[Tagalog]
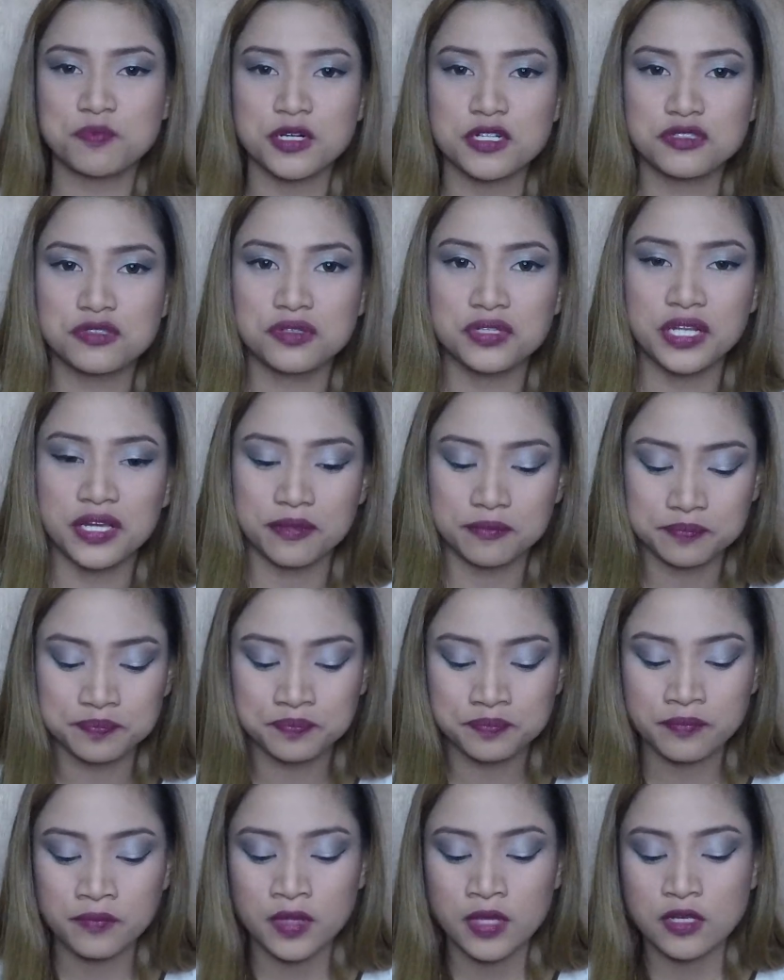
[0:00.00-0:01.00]
person eh.
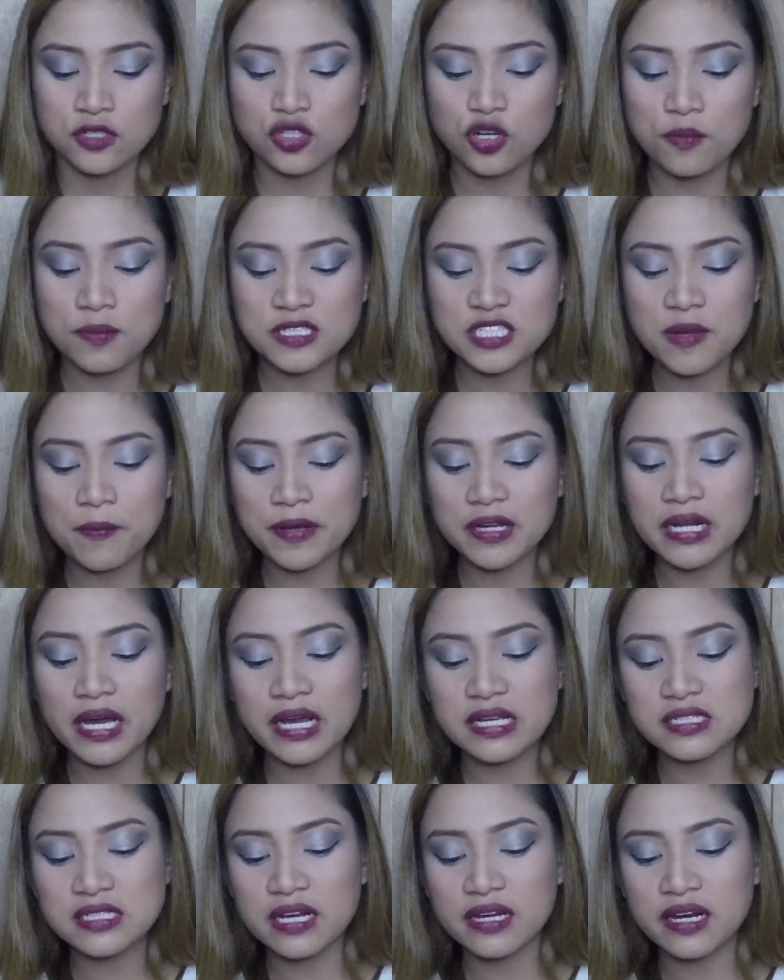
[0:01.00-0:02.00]
So, basta pag
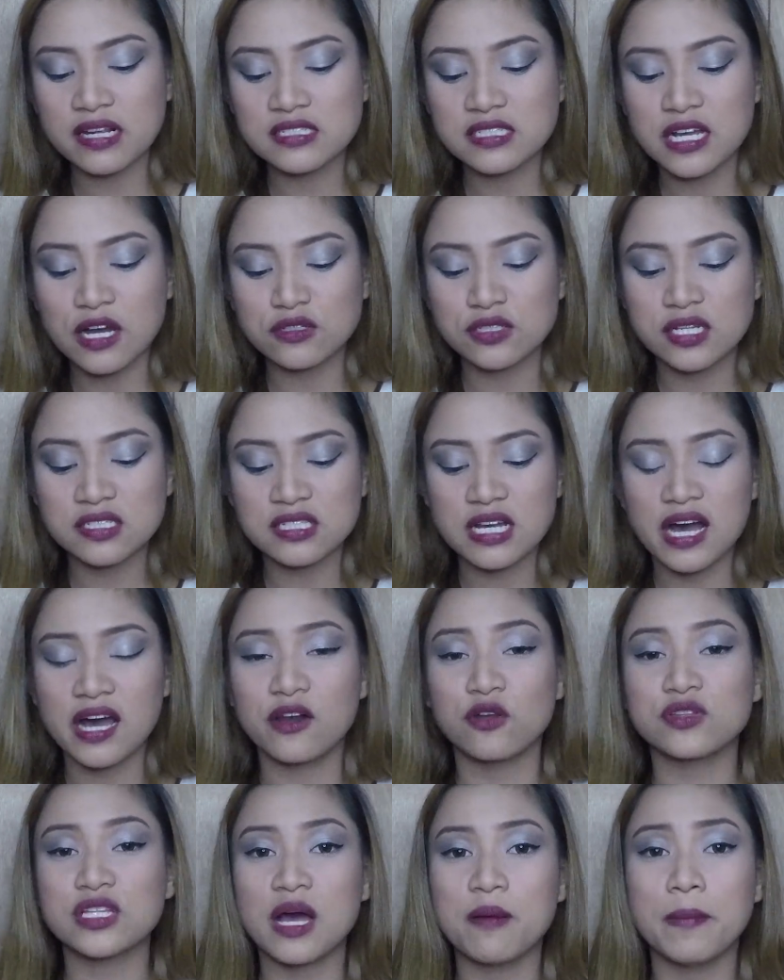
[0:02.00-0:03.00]
naka-isang rice na ako sa isang
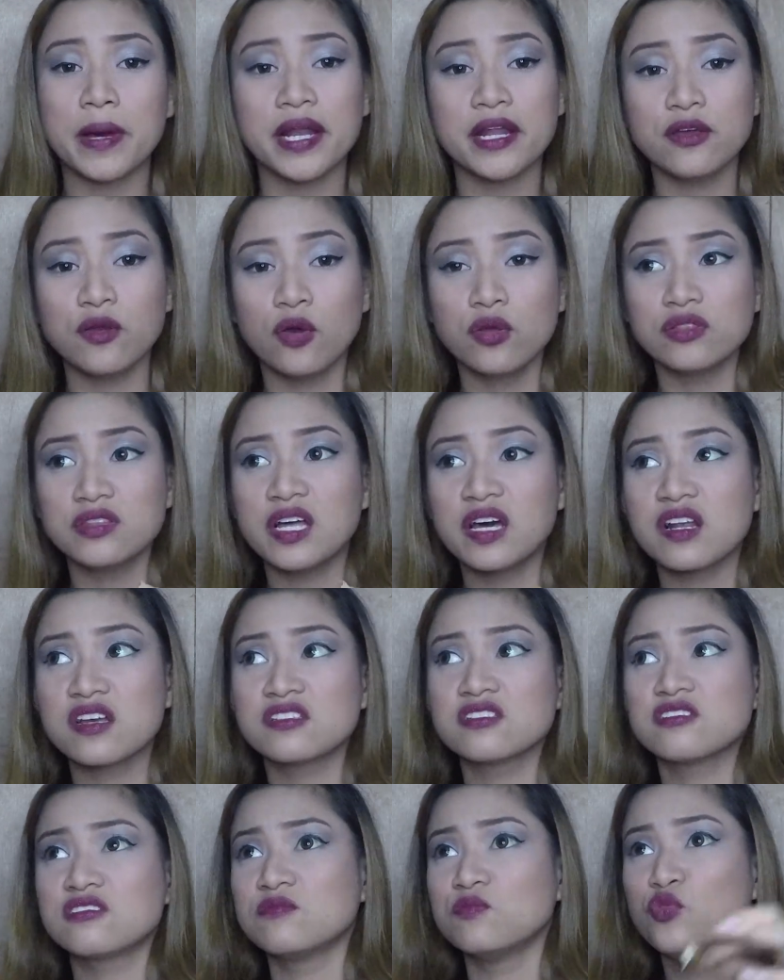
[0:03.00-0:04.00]
araw, tama na yun. The
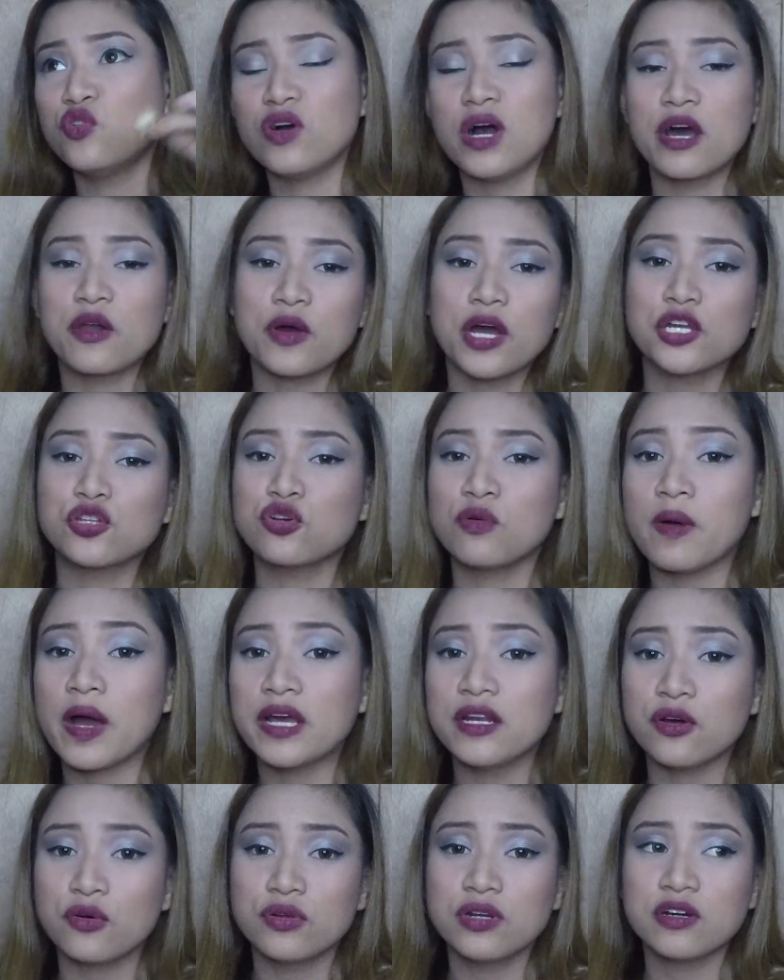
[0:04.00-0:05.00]
rest, buong araw, kahit kumain
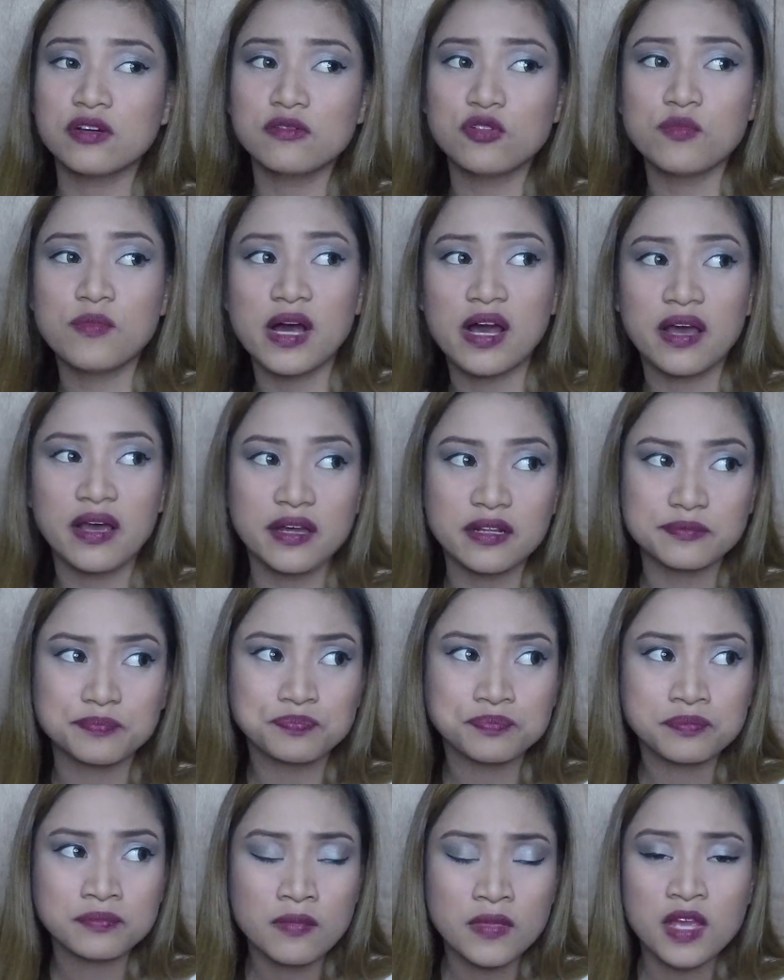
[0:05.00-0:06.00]
ako ng kumain,
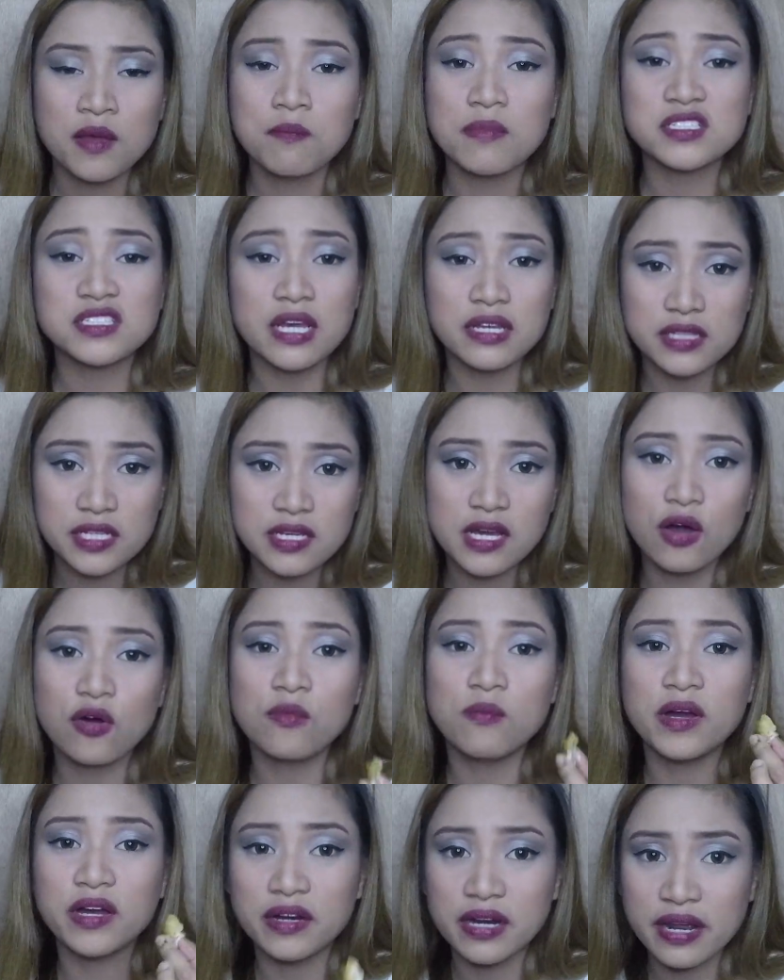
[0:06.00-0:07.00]
basta hindi ako
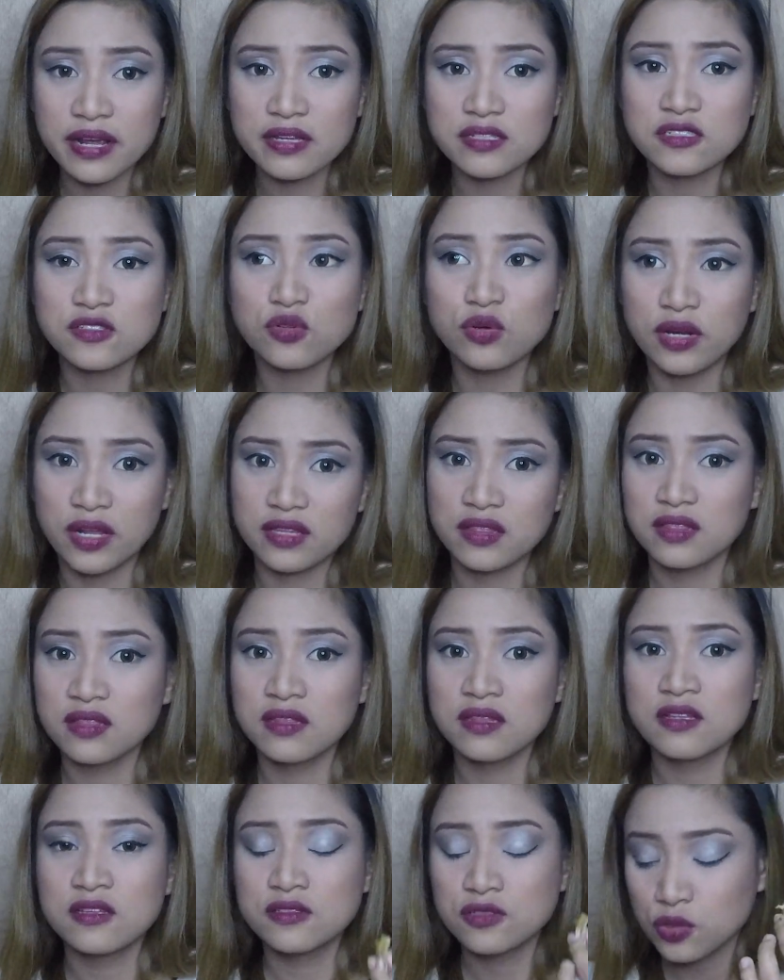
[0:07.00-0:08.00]
mag-rice ulit.
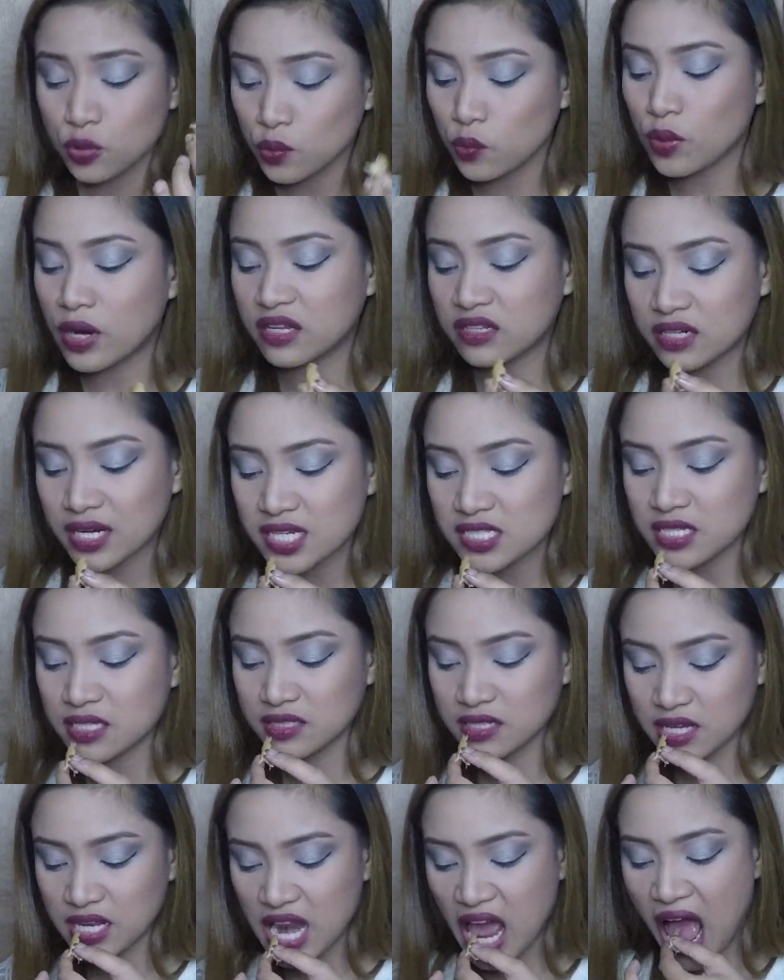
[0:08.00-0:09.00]
So, one rice a
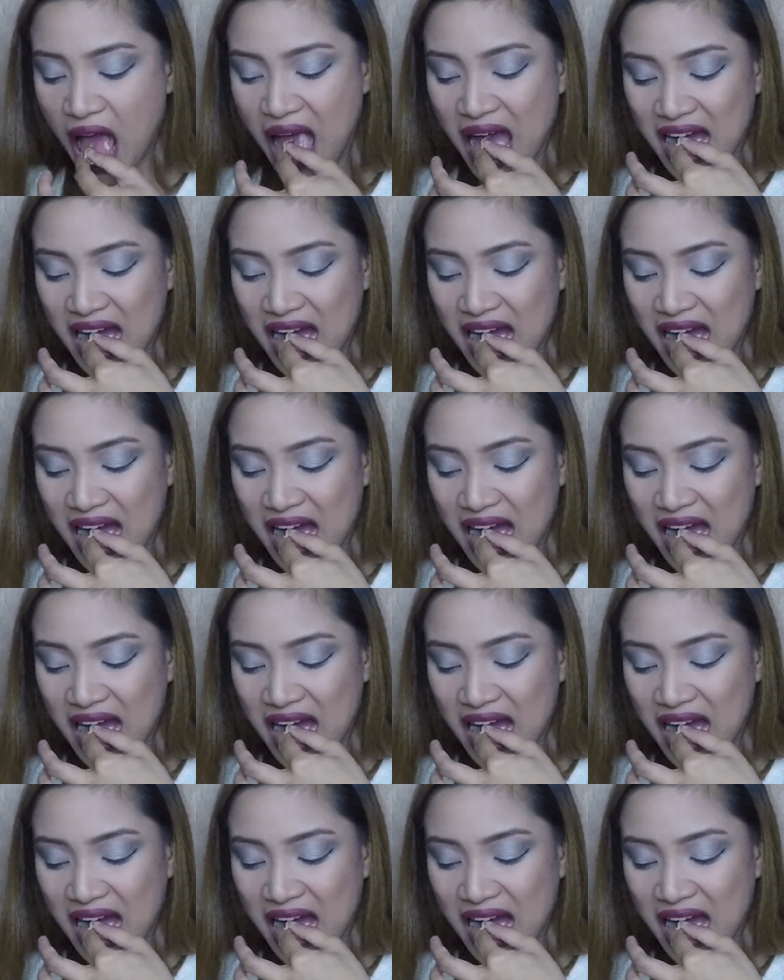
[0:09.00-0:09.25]
day lang.